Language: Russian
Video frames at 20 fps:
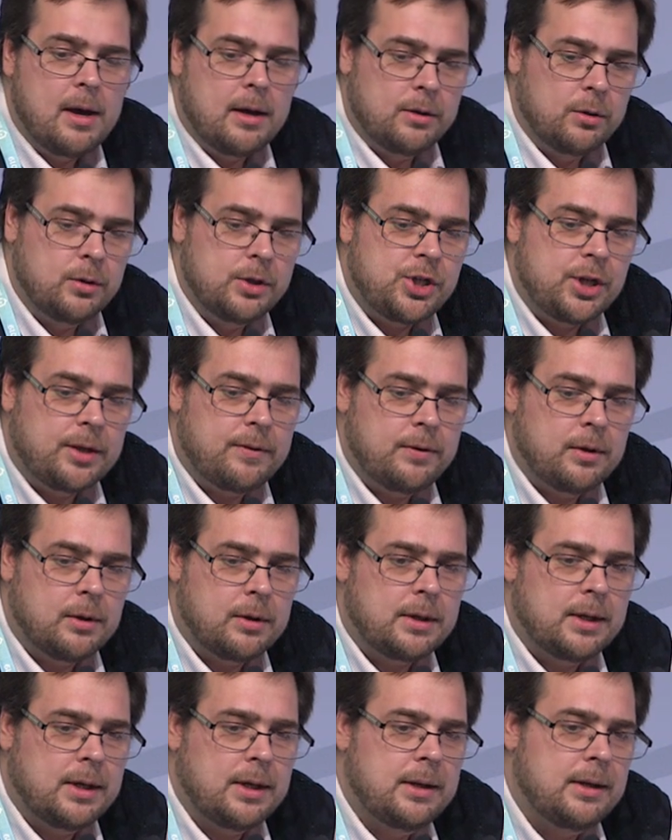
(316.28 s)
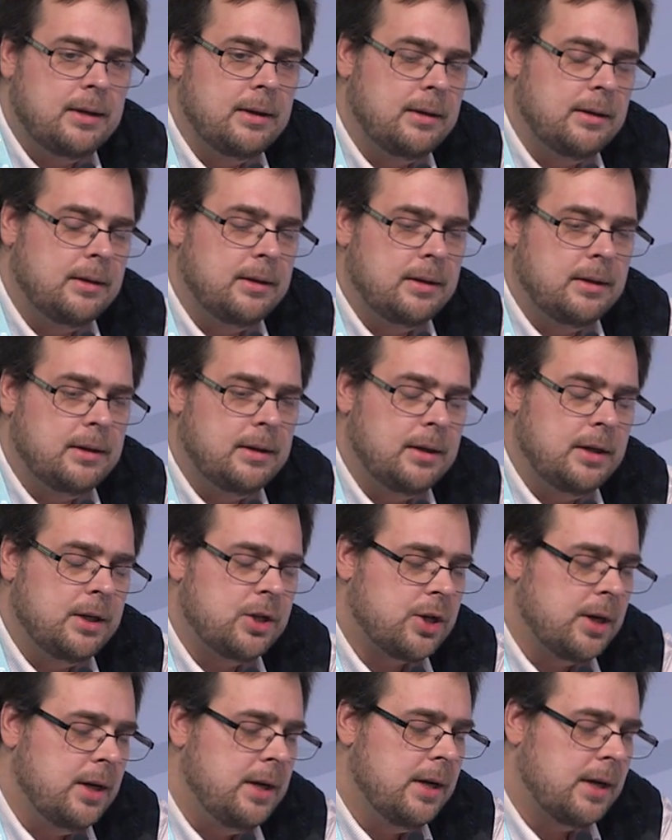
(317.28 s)
Ну и четвертое э,
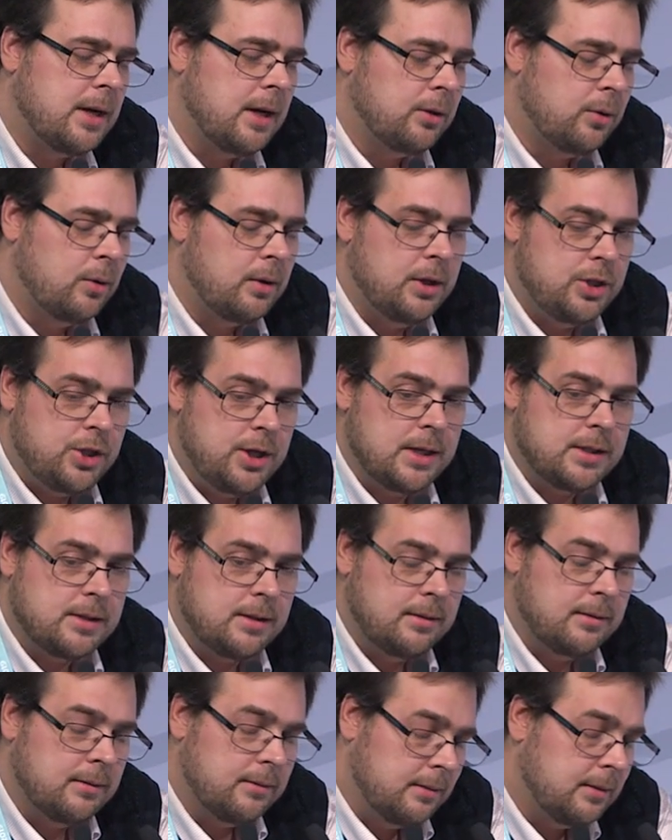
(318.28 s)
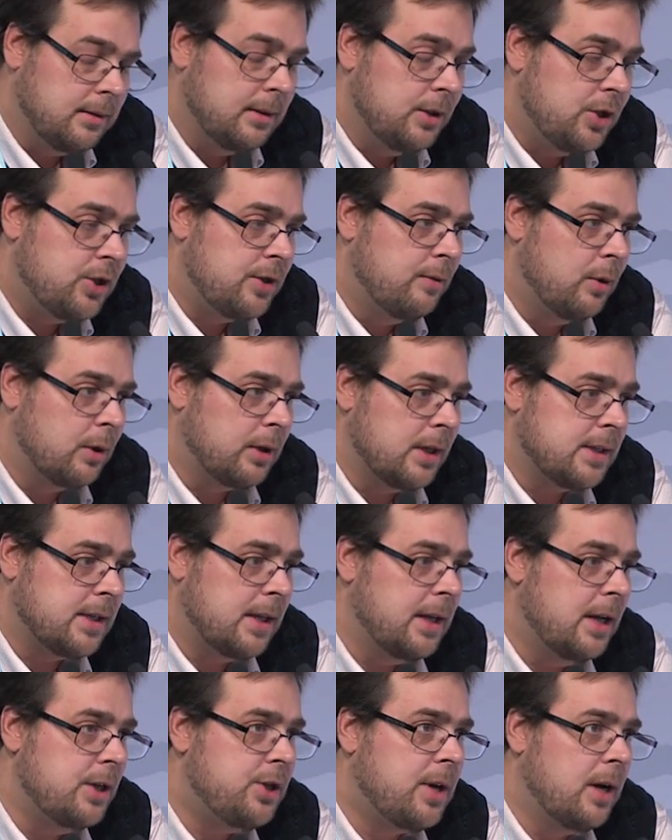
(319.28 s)
решение, которое часто, четвертая
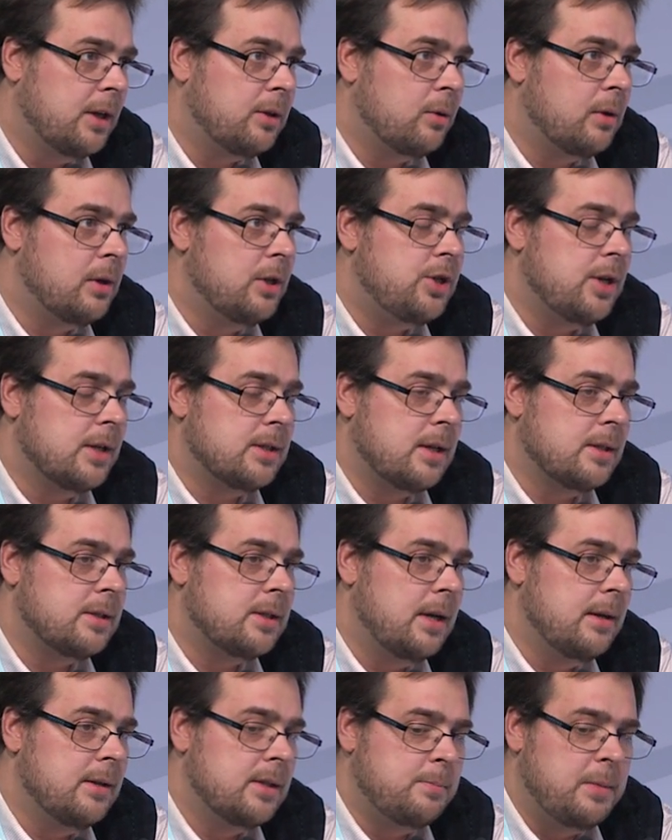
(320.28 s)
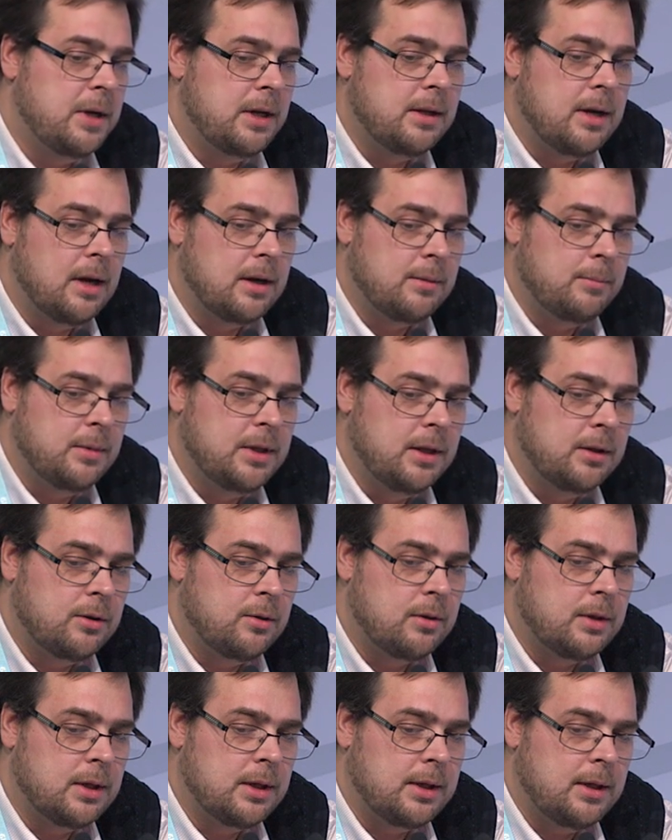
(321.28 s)
задача, которая часто ставится перед
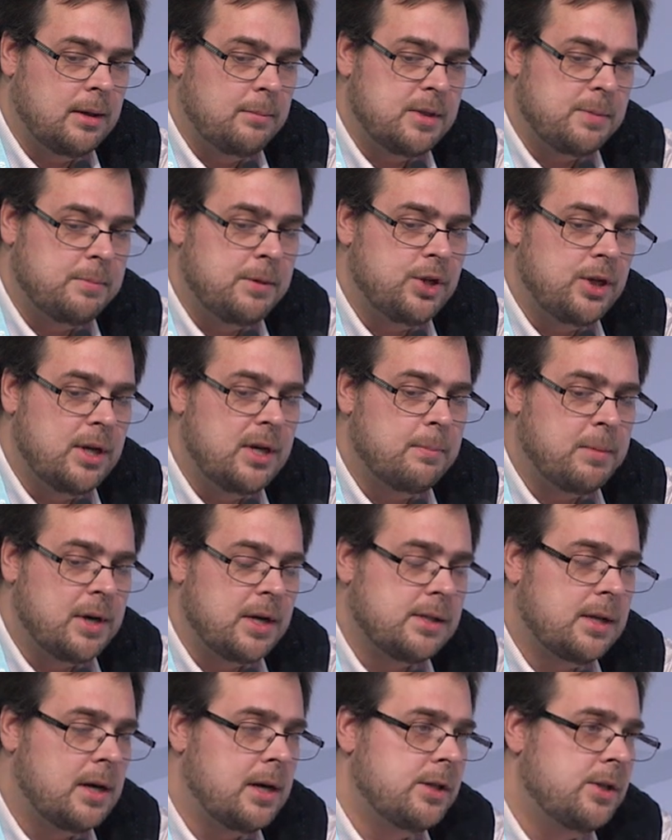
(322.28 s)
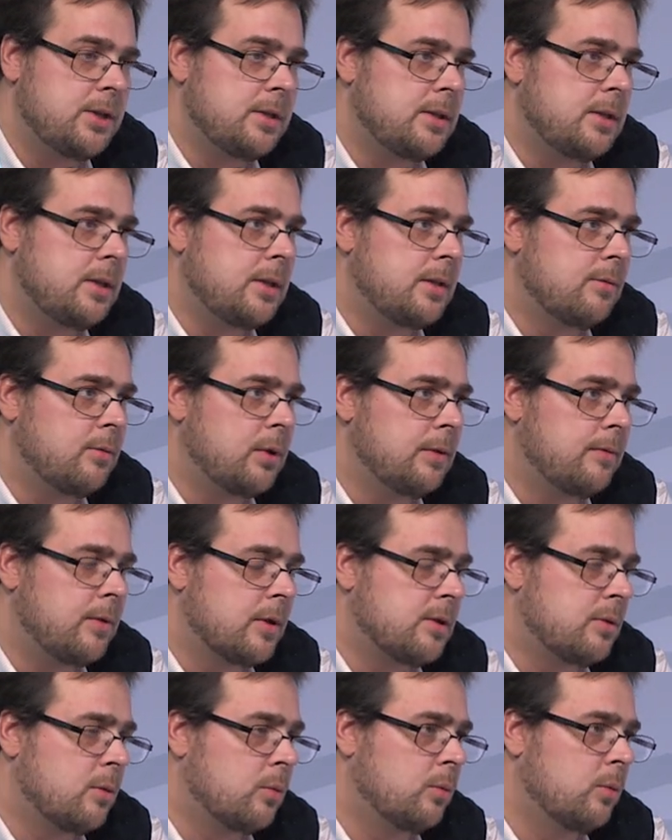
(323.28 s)
гардмонитор, это обеспечение прозрачности сетевой
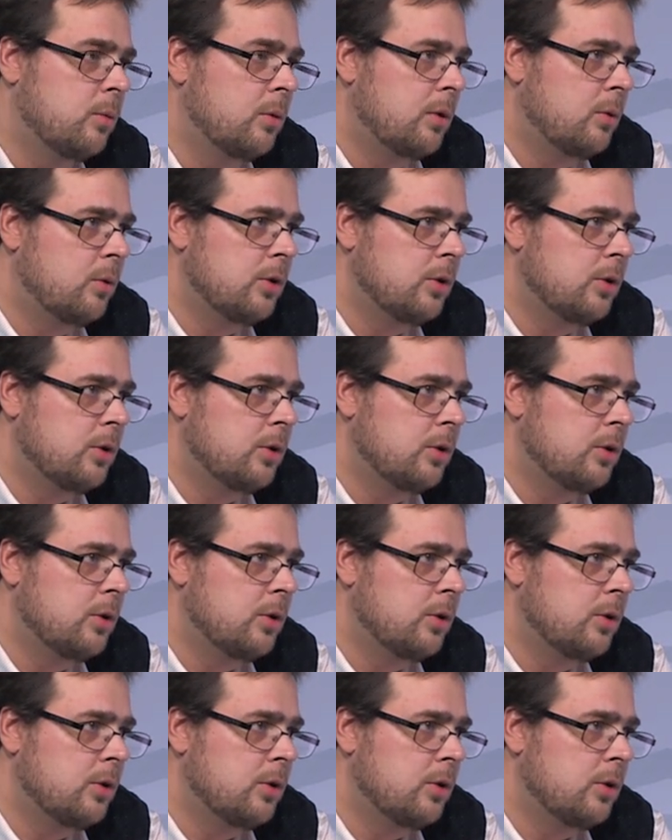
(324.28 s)
инфраструктуры.